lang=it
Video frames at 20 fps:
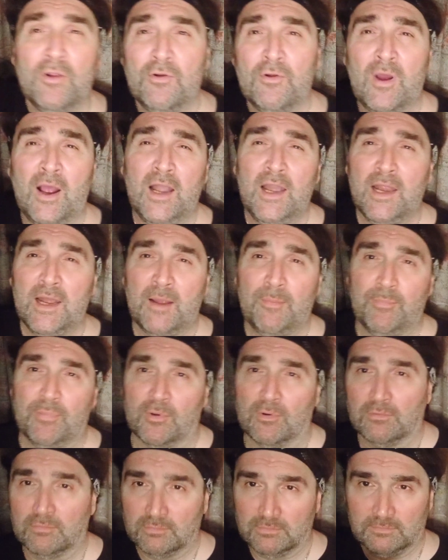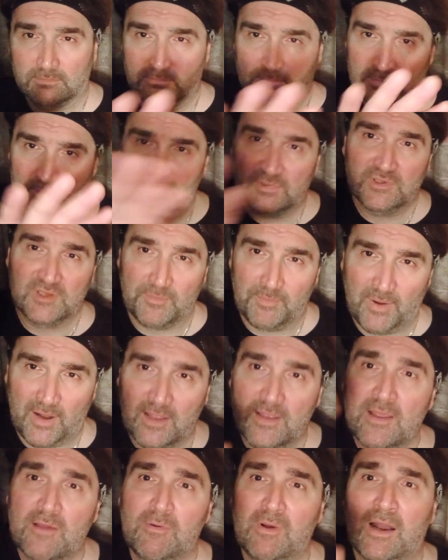non allena più. Si
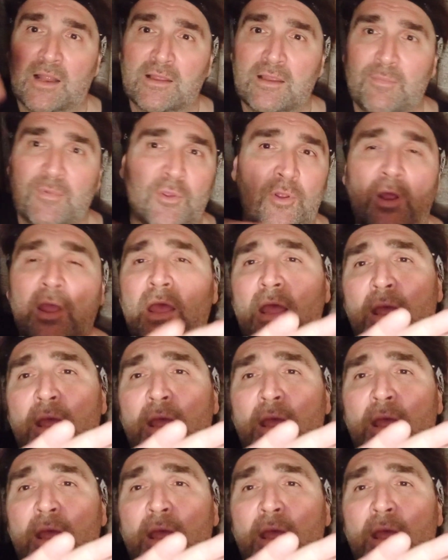prende i 40 milioni,